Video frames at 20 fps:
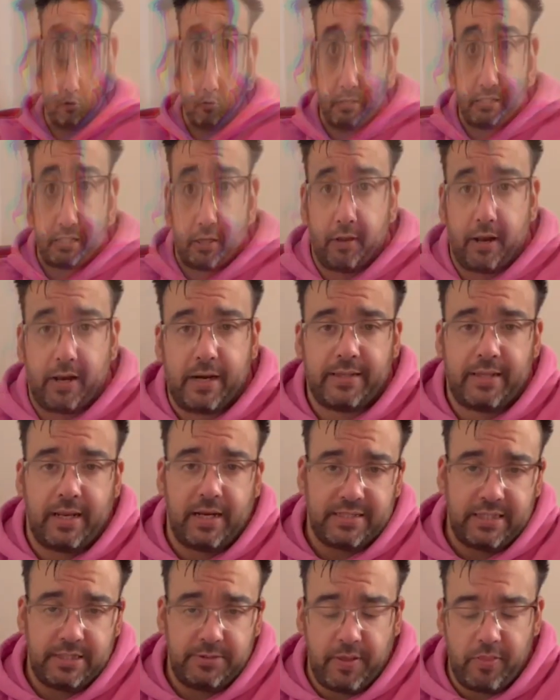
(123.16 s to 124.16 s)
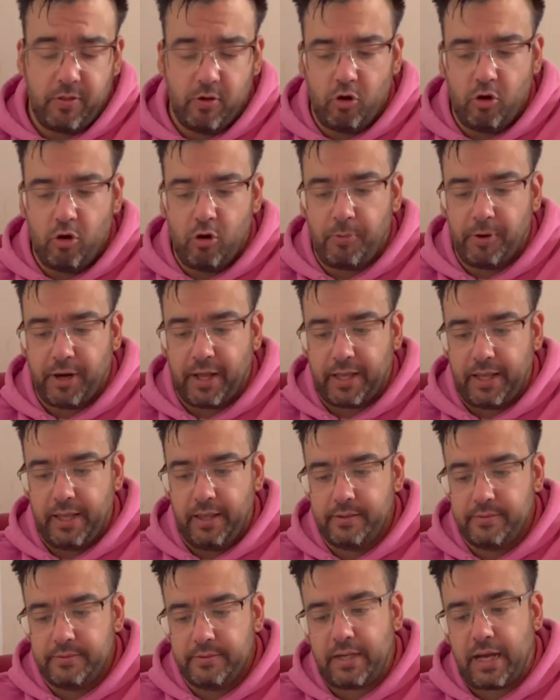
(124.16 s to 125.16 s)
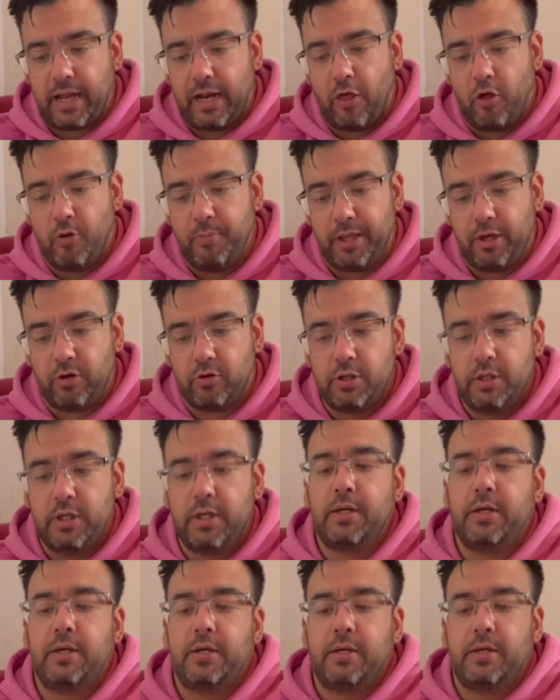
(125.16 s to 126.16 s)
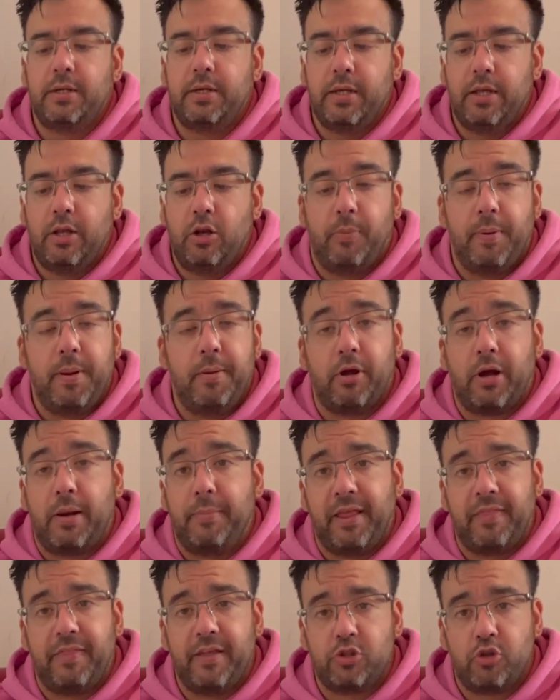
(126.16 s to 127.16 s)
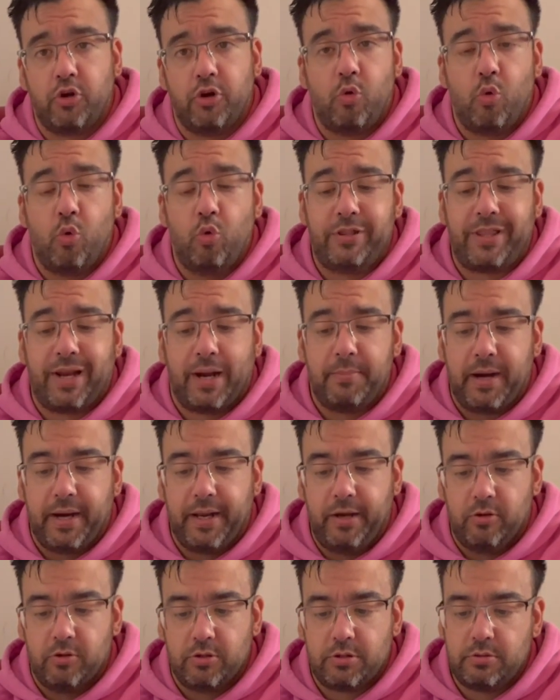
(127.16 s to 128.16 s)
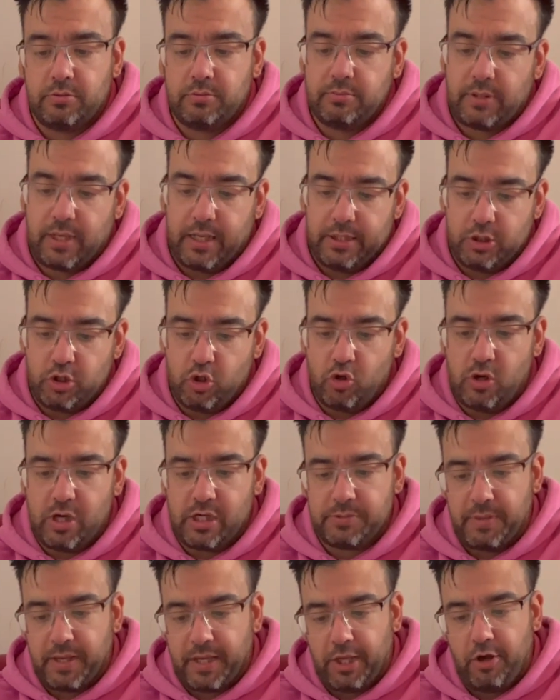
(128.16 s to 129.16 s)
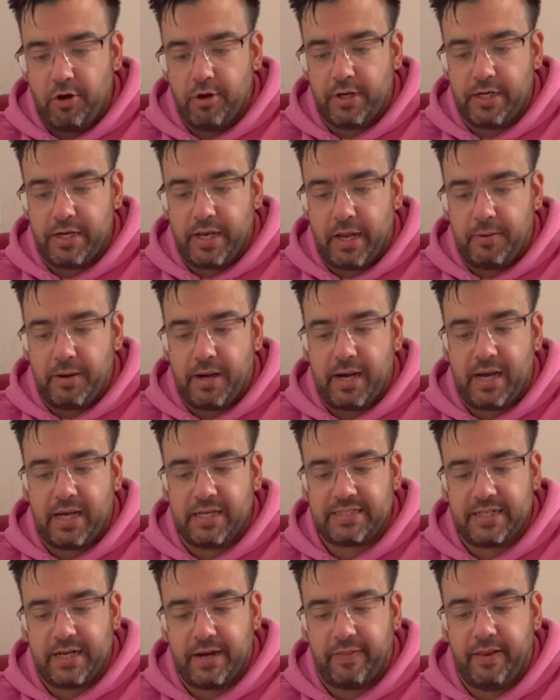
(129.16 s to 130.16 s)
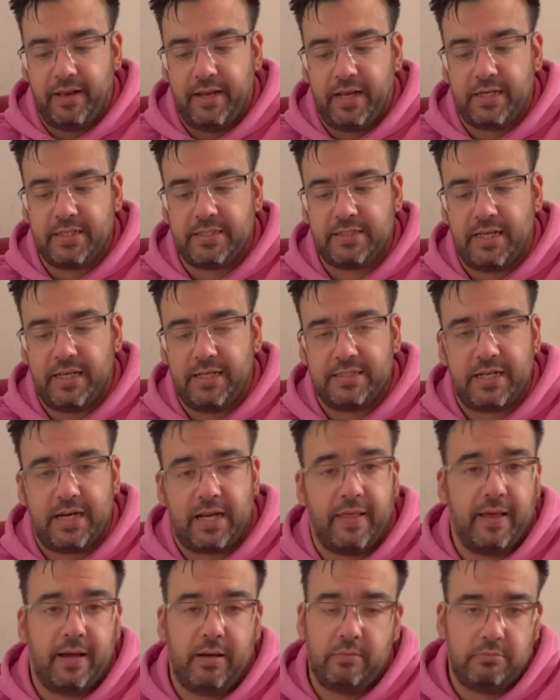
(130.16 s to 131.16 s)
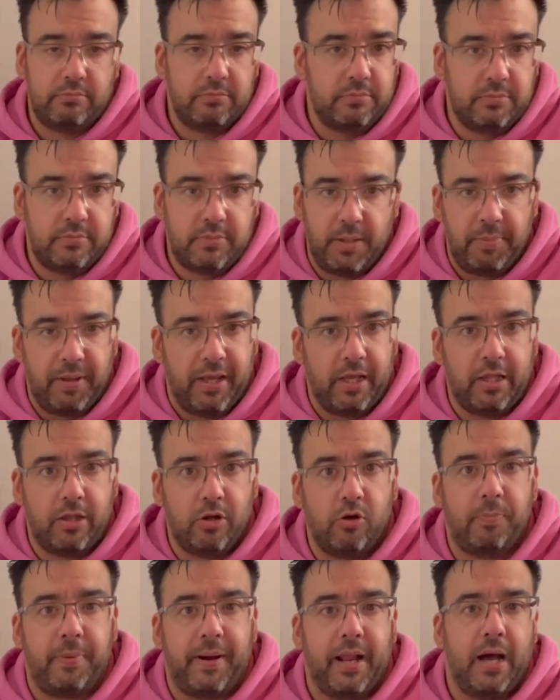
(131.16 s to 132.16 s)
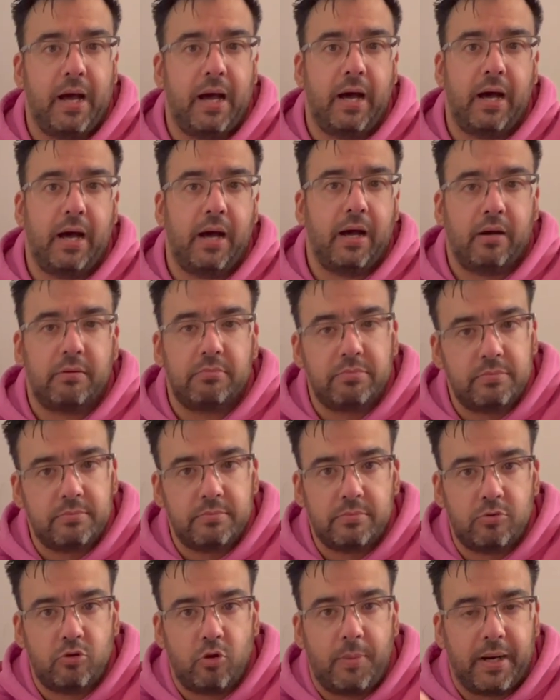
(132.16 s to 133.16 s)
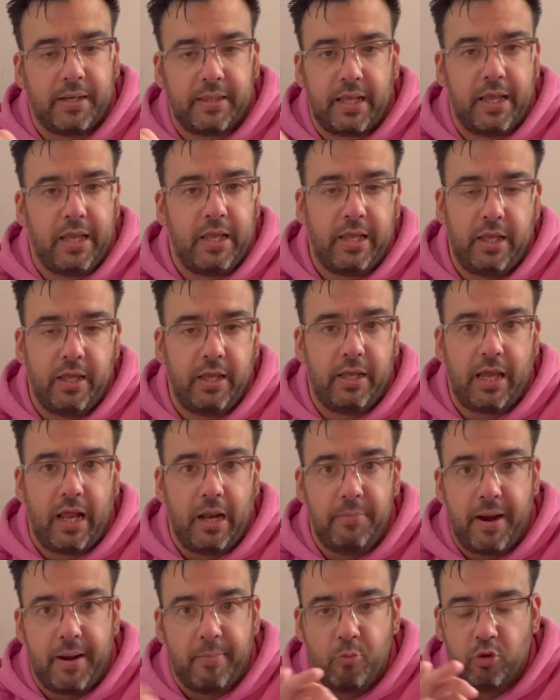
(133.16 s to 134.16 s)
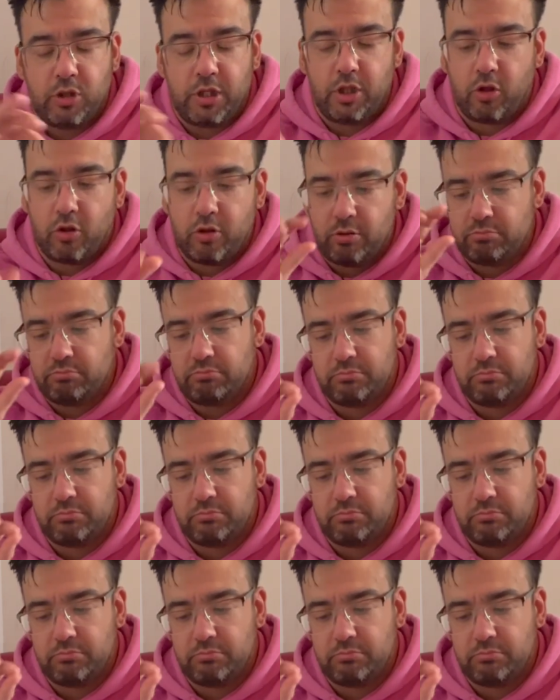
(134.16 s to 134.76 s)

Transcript: un vistazo a la carta, la estáis viendo por aquí, al lado mío, lo primero que aparece son ultramarinos, anchoas, mejillones, navajas, sardinas, ensalada, tipiquito para tomarte ahí el vermut y todo,